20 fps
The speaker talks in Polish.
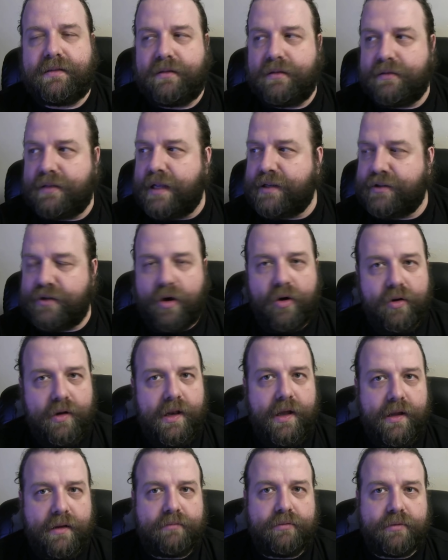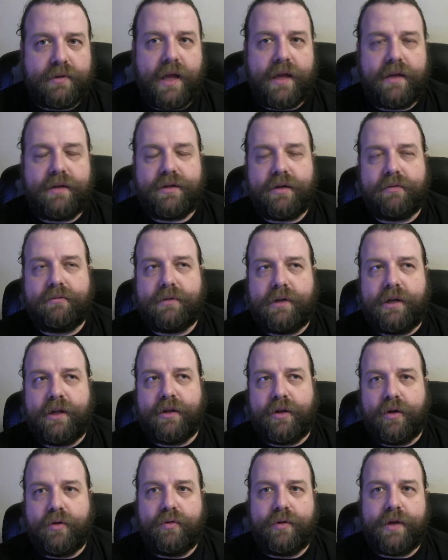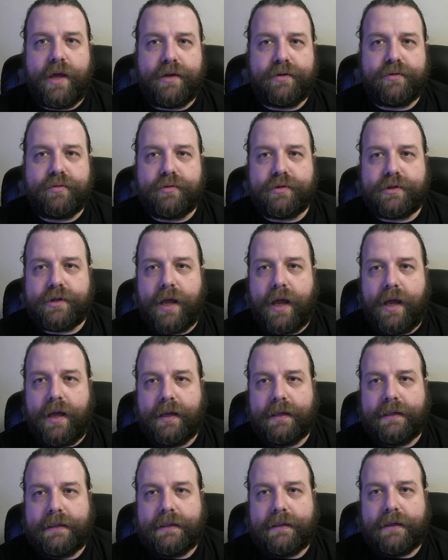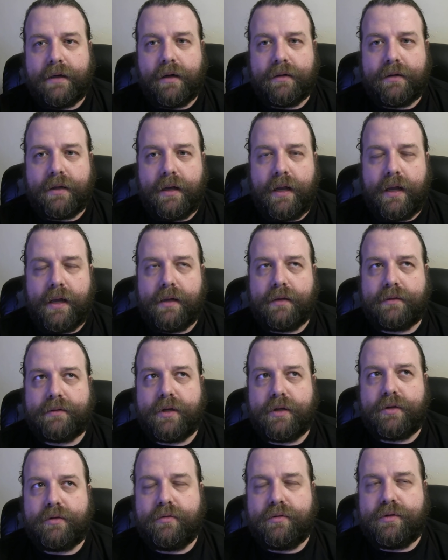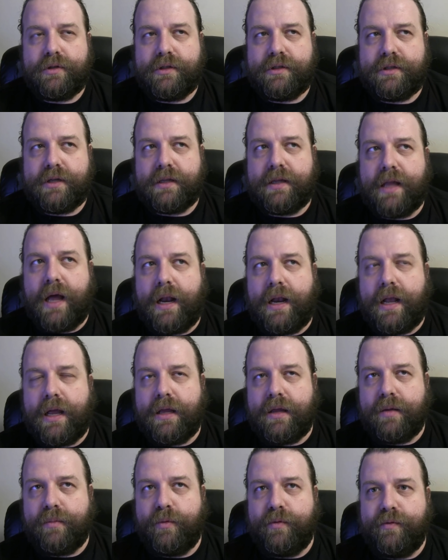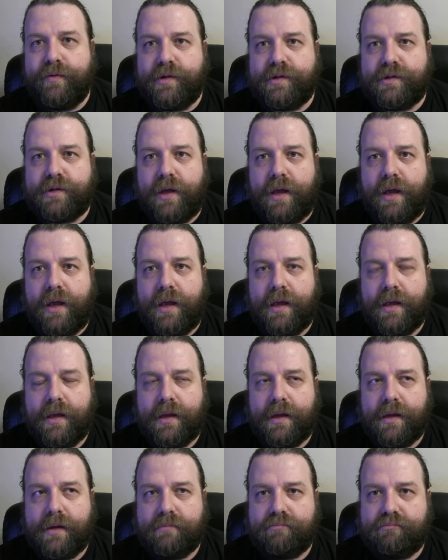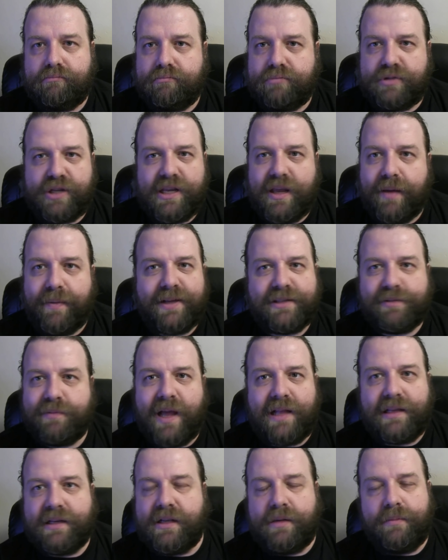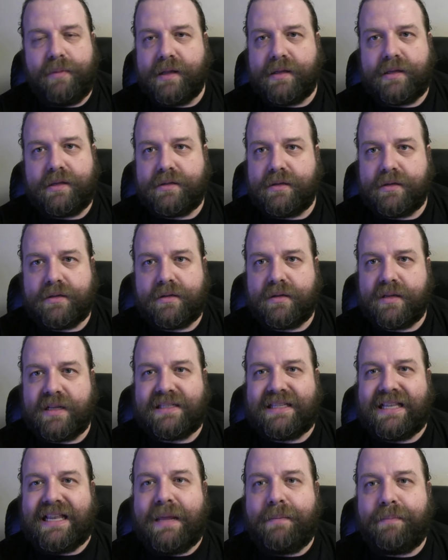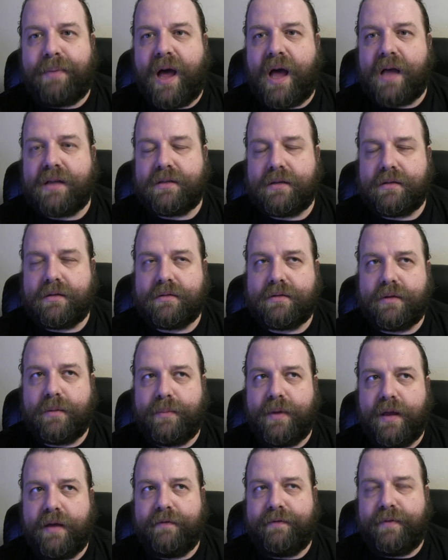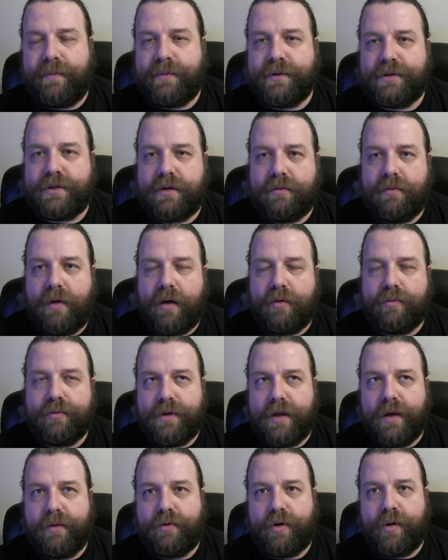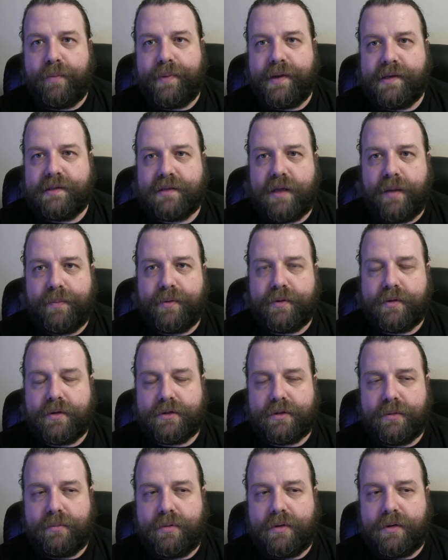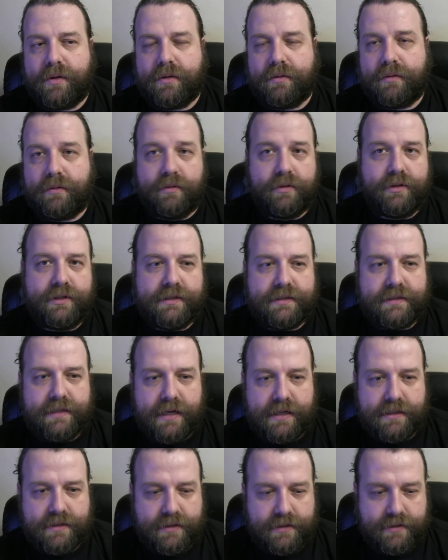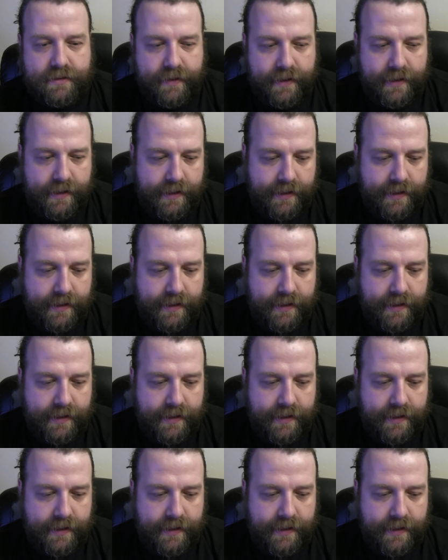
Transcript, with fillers: to także o ile tutaj się krytykuje i słusznie, o tyle część ludzi idzie dalej i mówi, że że nie ma zmian klimatycznych, że to jest lipa, że to sobie wymyśliła Unia Europejska po to, żeby ludzi straszyć.